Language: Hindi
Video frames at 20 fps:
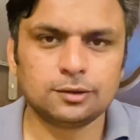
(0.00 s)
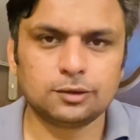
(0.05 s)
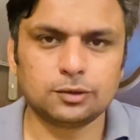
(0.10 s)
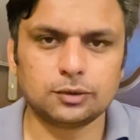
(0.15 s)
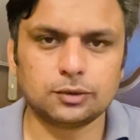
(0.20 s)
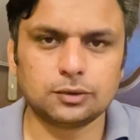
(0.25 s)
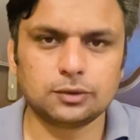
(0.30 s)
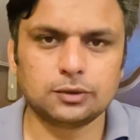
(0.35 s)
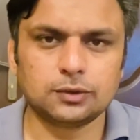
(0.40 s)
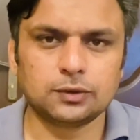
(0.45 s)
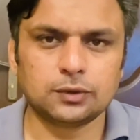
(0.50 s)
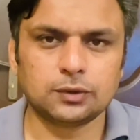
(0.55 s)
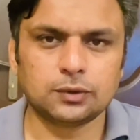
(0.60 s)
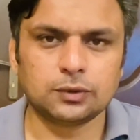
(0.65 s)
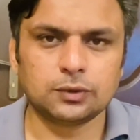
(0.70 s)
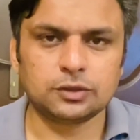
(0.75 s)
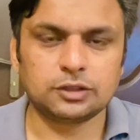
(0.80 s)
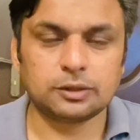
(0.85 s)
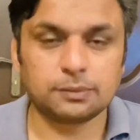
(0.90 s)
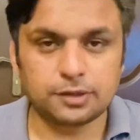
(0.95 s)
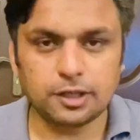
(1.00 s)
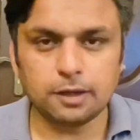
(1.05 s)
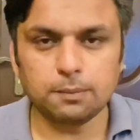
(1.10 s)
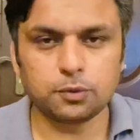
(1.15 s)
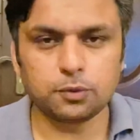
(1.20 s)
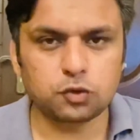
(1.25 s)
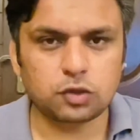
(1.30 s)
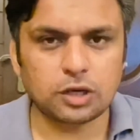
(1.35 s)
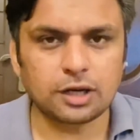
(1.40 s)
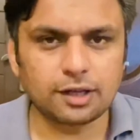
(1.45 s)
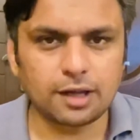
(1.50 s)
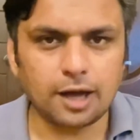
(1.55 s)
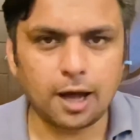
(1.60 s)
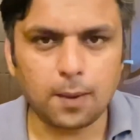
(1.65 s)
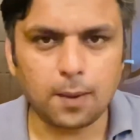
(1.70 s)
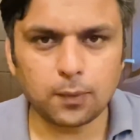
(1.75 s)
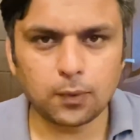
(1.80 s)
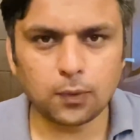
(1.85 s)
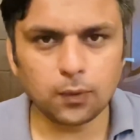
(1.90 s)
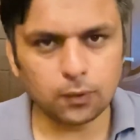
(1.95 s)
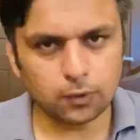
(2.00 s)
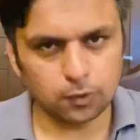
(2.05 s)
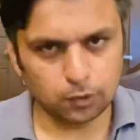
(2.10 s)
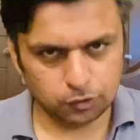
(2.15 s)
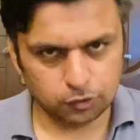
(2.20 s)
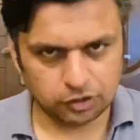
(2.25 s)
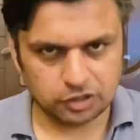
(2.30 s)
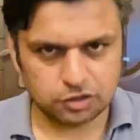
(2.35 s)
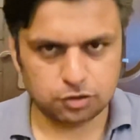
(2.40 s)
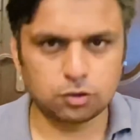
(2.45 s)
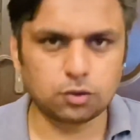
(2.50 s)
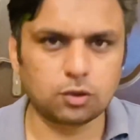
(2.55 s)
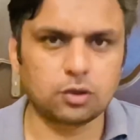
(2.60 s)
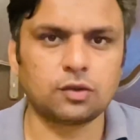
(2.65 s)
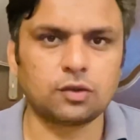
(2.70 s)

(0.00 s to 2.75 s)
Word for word: तो जब ये पूछा कि आपको लोग ट्रस्ट तो